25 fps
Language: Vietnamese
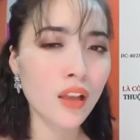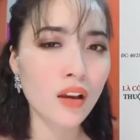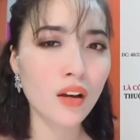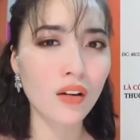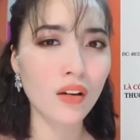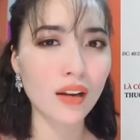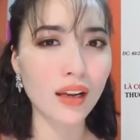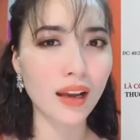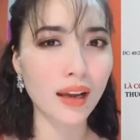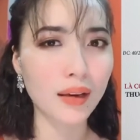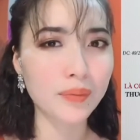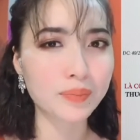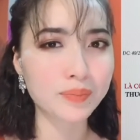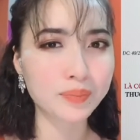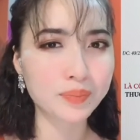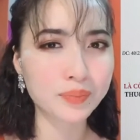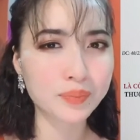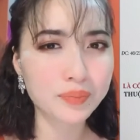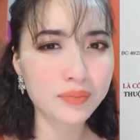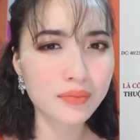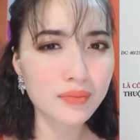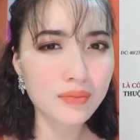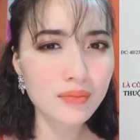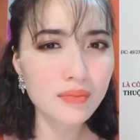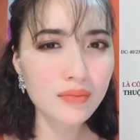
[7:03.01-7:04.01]
gọi là
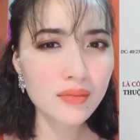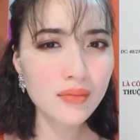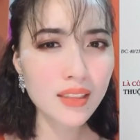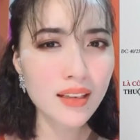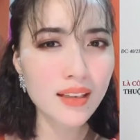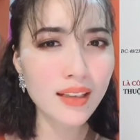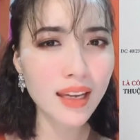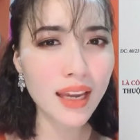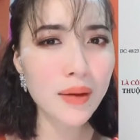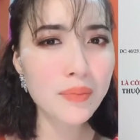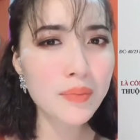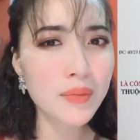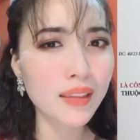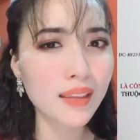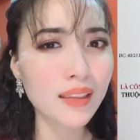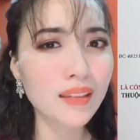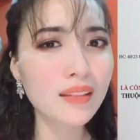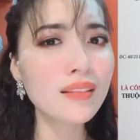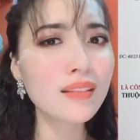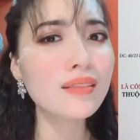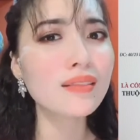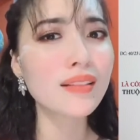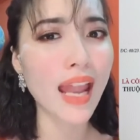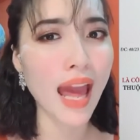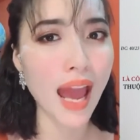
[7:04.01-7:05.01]
kem người ta
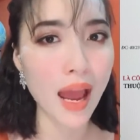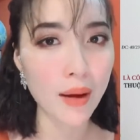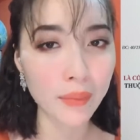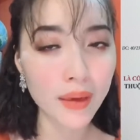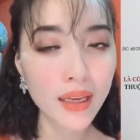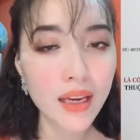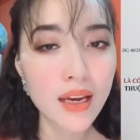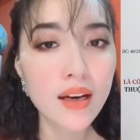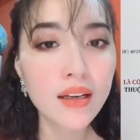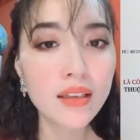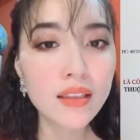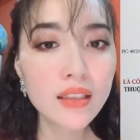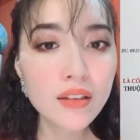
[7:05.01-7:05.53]
tự làm ấy.